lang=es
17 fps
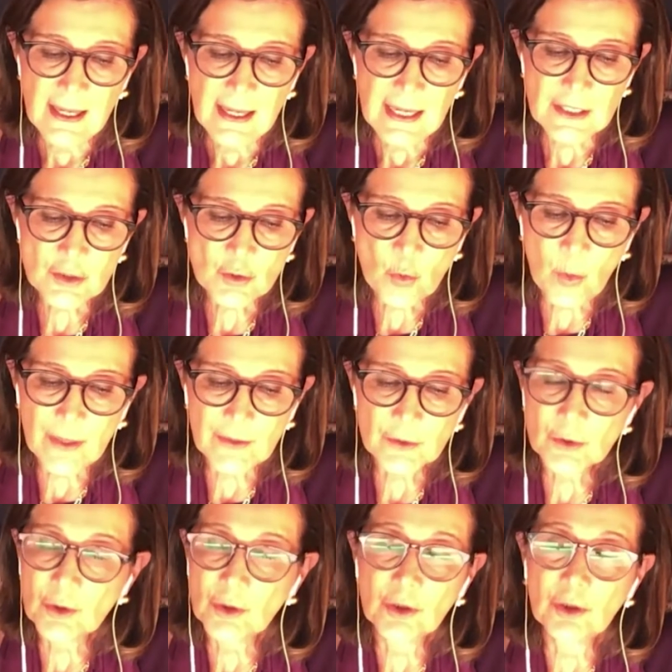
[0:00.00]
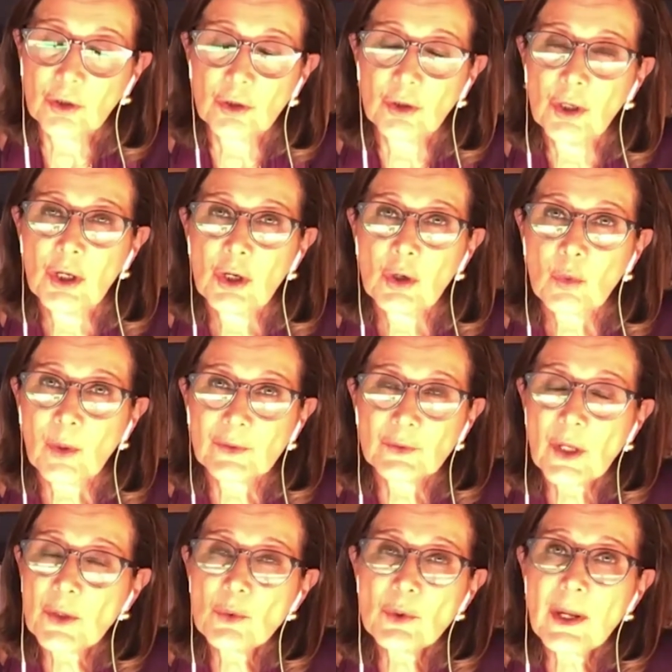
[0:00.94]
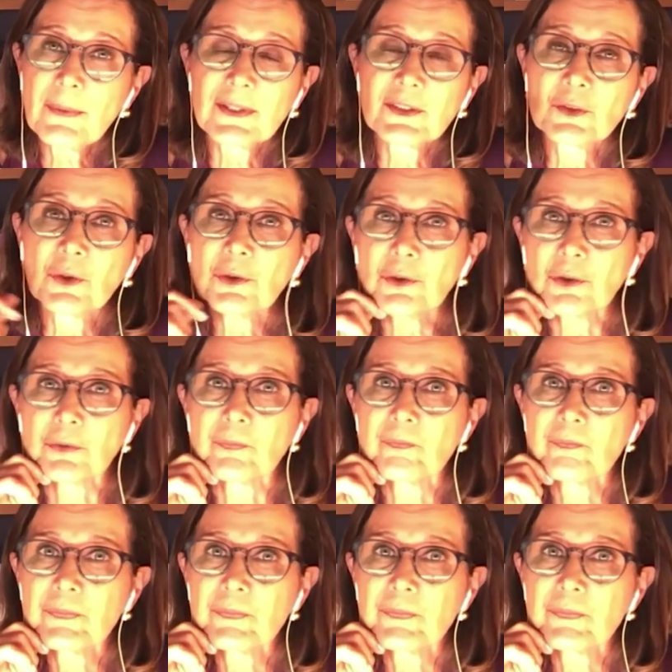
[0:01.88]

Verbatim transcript: es cuando, cuando hay un abandono.